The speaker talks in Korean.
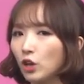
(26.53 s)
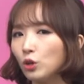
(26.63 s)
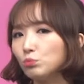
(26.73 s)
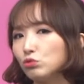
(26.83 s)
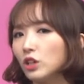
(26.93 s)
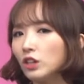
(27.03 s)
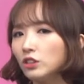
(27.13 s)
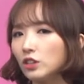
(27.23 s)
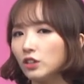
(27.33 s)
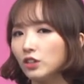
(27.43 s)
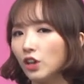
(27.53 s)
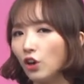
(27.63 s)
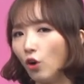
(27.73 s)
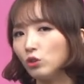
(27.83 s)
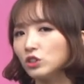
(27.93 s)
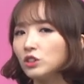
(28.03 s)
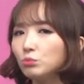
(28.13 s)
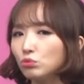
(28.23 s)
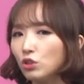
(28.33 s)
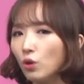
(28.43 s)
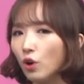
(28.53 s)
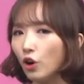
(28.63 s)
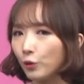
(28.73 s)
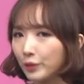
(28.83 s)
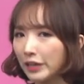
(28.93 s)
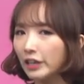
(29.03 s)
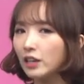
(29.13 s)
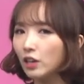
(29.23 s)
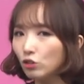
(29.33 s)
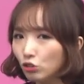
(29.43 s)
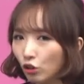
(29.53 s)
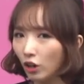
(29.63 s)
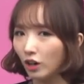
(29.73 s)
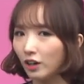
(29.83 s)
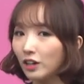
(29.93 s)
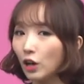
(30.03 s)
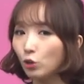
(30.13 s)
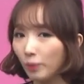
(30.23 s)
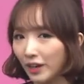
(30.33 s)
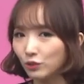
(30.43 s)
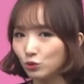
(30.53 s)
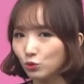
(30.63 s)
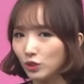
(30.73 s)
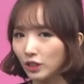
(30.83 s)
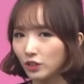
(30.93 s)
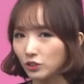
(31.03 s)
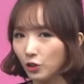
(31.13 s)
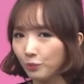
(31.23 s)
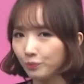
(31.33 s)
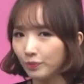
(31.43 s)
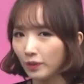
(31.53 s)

그럼 무게를 잴때어 그는 무거워. Il est lourd. 라고 말해줄 수 있겠죠?